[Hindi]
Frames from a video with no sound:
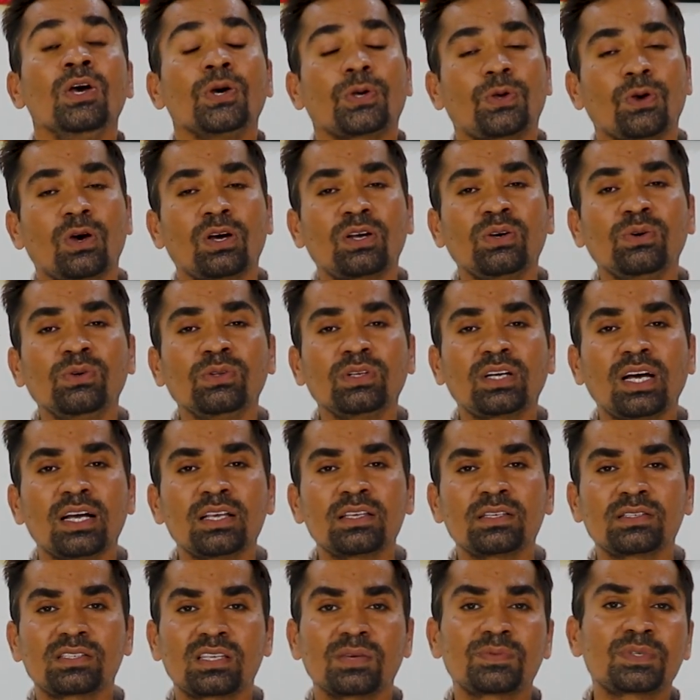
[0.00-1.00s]
क्योंकि उनका
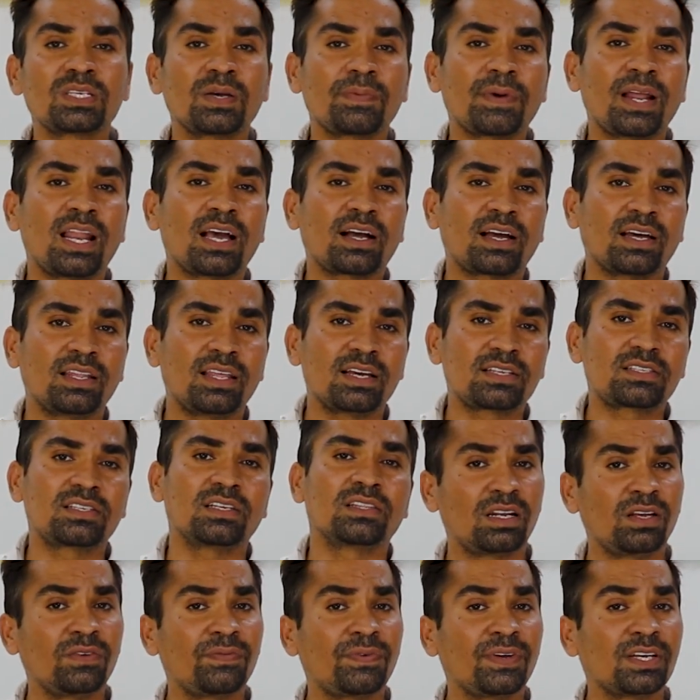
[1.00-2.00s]
सबसे पहला कनेक्शन
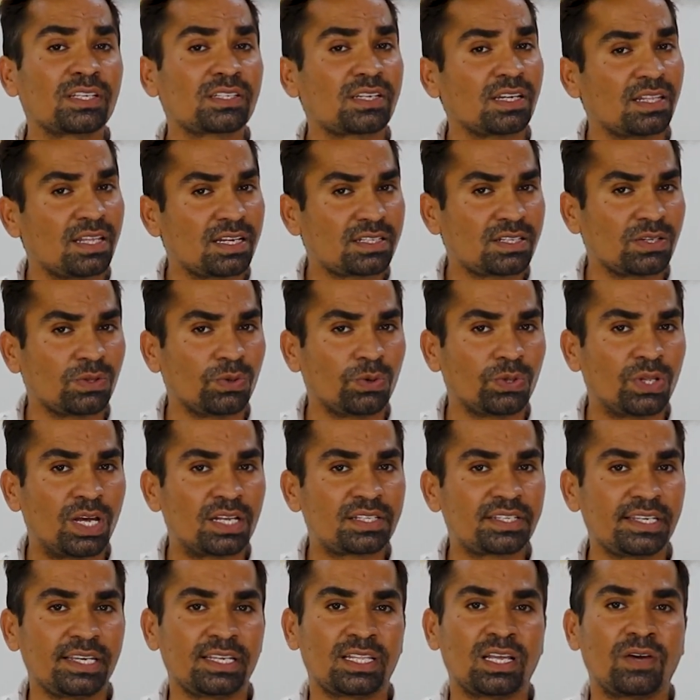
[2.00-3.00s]
थ्री फेज कनेक्शन होना
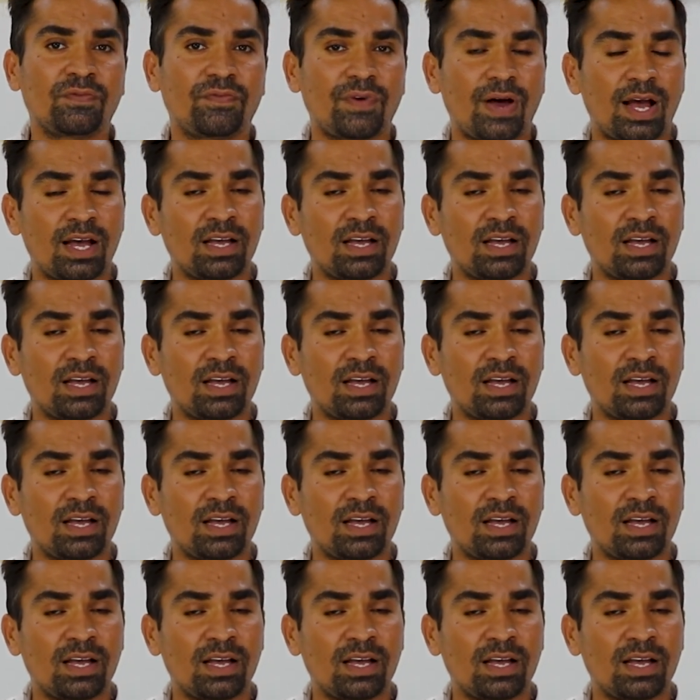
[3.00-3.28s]
चाहिए था